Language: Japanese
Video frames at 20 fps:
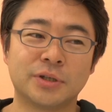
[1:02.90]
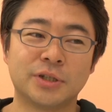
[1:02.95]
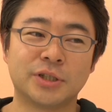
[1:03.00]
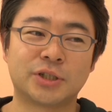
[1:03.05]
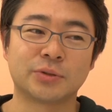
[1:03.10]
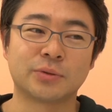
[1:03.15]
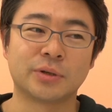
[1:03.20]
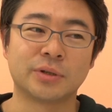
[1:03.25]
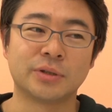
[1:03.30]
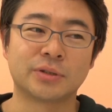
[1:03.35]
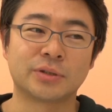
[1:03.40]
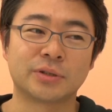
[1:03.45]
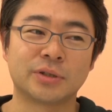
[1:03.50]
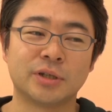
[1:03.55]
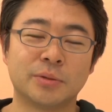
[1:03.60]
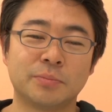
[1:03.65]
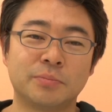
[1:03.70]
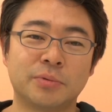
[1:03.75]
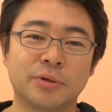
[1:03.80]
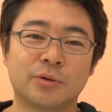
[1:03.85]
1話につき
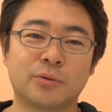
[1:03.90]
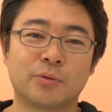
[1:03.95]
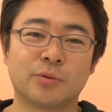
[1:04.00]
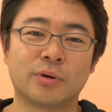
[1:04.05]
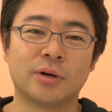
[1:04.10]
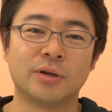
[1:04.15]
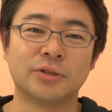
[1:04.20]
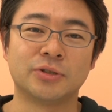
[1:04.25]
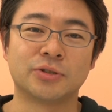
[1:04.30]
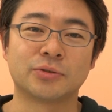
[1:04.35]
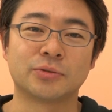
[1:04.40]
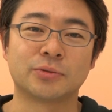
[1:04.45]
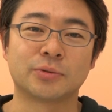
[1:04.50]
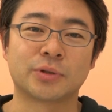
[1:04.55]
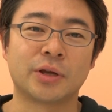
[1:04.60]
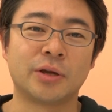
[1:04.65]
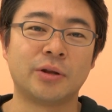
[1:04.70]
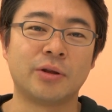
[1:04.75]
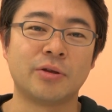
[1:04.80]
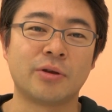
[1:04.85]
1匹の怪獣を
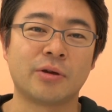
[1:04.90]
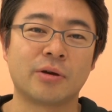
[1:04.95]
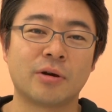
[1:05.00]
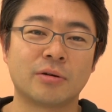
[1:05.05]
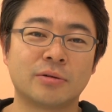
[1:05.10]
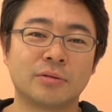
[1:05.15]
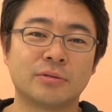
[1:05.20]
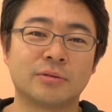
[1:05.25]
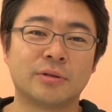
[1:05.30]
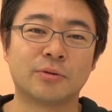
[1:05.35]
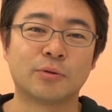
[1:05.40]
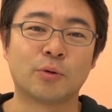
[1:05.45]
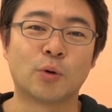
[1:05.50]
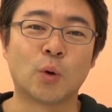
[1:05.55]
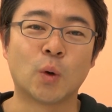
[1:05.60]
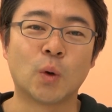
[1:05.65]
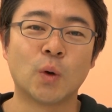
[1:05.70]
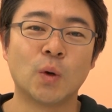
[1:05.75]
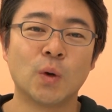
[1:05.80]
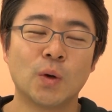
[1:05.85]
丁寧に描くっていうの
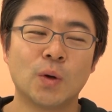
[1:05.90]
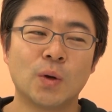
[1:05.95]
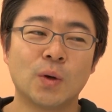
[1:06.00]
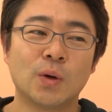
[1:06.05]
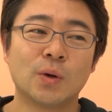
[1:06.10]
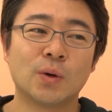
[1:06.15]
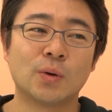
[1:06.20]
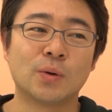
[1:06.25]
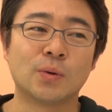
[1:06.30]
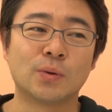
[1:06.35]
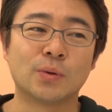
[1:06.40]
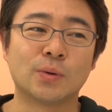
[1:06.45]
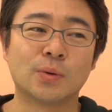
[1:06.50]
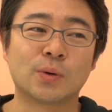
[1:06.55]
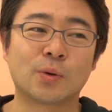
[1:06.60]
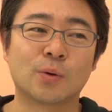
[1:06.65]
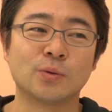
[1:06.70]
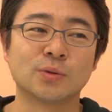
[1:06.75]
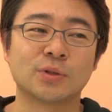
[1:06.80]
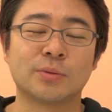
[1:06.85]
を
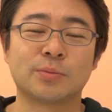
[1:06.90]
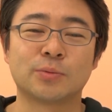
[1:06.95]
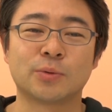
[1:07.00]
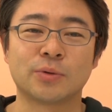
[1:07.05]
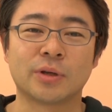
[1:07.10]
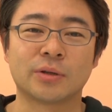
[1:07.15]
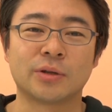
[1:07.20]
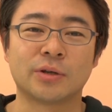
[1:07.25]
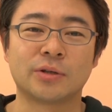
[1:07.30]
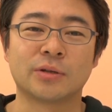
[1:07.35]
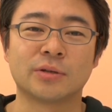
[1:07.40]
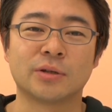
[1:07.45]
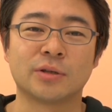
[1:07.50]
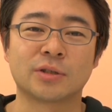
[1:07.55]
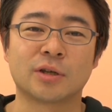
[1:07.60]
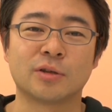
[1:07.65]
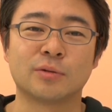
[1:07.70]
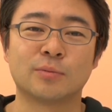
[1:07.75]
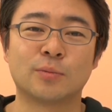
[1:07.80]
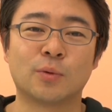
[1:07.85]
コンセプトにやってきたんで
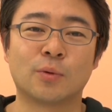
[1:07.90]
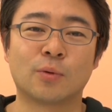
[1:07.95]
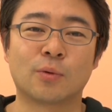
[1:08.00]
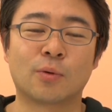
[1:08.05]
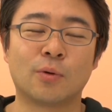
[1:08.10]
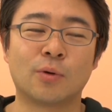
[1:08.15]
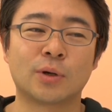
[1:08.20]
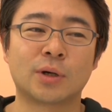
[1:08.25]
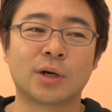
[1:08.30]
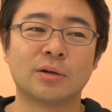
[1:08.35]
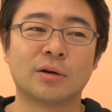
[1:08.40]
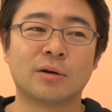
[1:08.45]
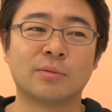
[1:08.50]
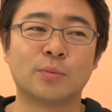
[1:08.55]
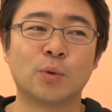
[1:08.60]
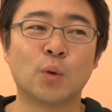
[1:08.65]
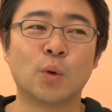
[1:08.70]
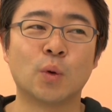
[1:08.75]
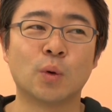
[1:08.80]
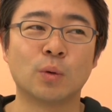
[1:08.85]
すけども今回は
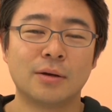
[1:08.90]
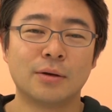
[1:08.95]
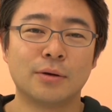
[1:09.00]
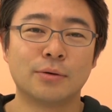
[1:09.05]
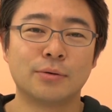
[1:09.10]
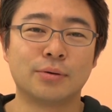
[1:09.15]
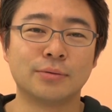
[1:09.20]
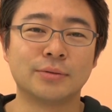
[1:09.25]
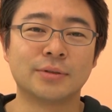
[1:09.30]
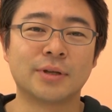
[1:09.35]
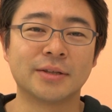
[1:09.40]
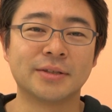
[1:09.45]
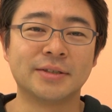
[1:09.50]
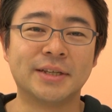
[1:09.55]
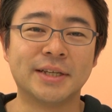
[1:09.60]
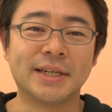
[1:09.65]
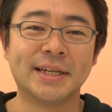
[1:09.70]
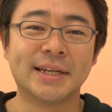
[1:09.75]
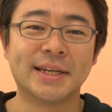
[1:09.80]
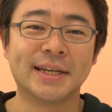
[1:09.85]
もうふんだん
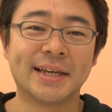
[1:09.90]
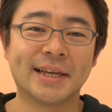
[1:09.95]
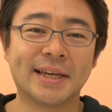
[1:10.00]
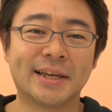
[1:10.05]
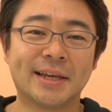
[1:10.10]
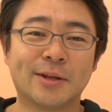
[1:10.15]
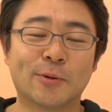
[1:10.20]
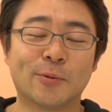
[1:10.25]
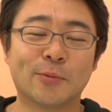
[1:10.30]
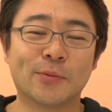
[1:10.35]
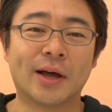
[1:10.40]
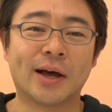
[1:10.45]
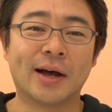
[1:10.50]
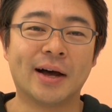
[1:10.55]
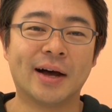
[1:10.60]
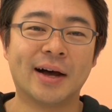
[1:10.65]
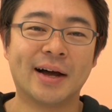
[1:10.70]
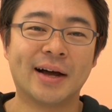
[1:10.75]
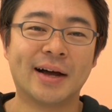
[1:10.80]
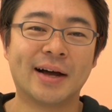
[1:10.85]
にいろんな
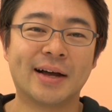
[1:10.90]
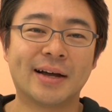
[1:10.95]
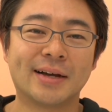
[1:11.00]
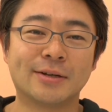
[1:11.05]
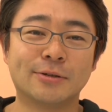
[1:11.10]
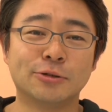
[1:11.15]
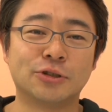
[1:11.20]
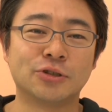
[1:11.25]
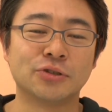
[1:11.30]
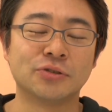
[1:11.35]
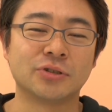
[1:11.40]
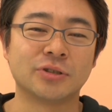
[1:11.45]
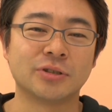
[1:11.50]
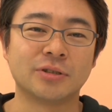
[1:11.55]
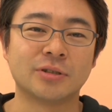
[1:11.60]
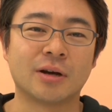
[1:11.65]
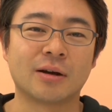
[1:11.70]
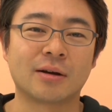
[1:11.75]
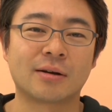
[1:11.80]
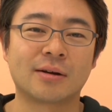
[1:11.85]
宇宙
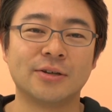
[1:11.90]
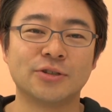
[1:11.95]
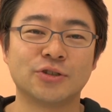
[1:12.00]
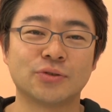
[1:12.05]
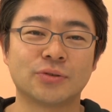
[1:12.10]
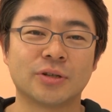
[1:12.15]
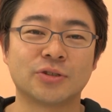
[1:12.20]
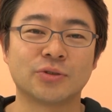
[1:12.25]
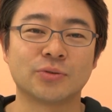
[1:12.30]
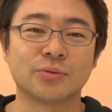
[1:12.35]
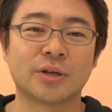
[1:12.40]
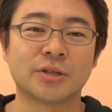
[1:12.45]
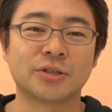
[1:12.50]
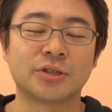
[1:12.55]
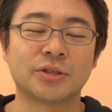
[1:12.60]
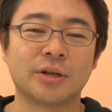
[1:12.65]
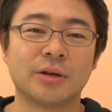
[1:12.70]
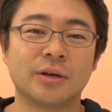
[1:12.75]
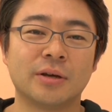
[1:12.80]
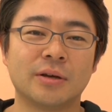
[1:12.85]
人や怪獣たちを出
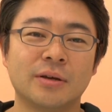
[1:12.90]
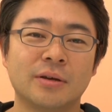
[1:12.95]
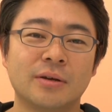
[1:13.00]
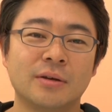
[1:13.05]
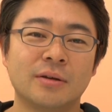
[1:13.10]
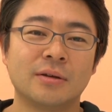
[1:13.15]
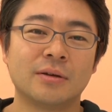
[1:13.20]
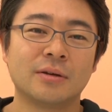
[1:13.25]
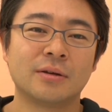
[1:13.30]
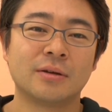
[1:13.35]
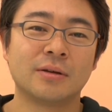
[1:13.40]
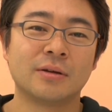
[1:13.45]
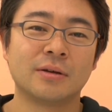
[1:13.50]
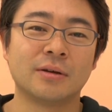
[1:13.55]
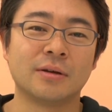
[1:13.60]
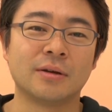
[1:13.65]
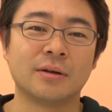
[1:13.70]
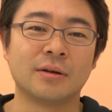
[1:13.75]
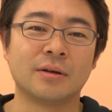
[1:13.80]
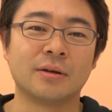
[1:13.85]
して、
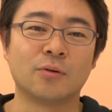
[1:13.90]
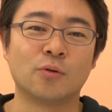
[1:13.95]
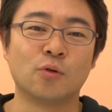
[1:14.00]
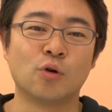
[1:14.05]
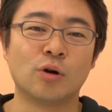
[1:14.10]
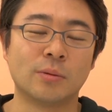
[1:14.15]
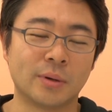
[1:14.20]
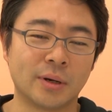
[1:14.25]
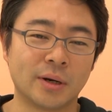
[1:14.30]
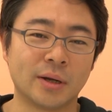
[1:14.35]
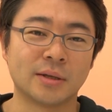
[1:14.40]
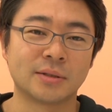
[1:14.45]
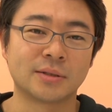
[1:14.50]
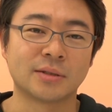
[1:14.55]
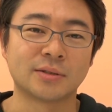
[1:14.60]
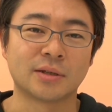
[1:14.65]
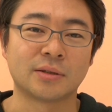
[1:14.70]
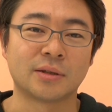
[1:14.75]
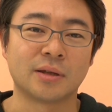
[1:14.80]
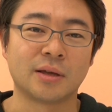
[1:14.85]
えー、大暴れ
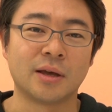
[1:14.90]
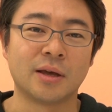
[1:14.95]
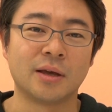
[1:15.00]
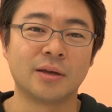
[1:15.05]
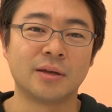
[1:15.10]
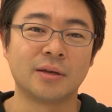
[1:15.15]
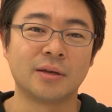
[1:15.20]
させて